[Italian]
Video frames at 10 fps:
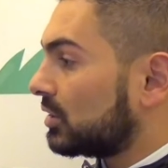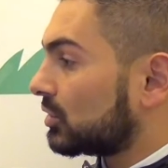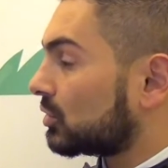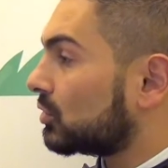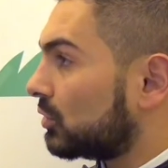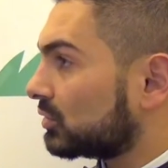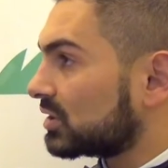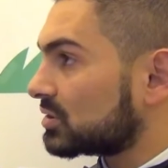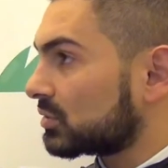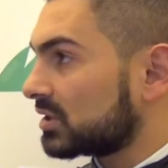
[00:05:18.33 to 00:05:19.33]
Rock
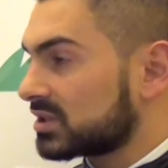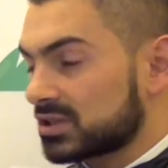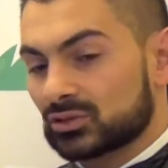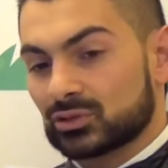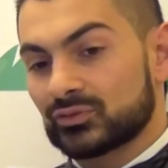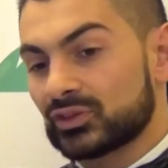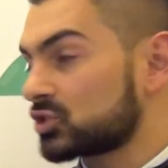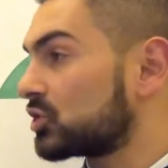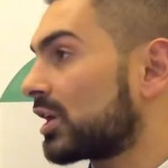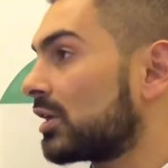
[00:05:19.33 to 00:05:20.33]
Contest organizzato con
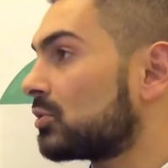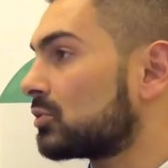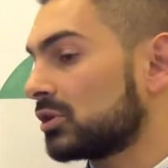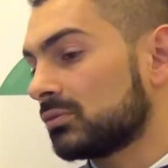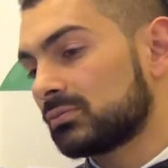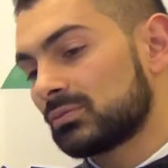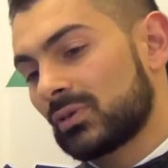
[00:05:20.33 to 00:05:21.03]
Virgin Radio, quindi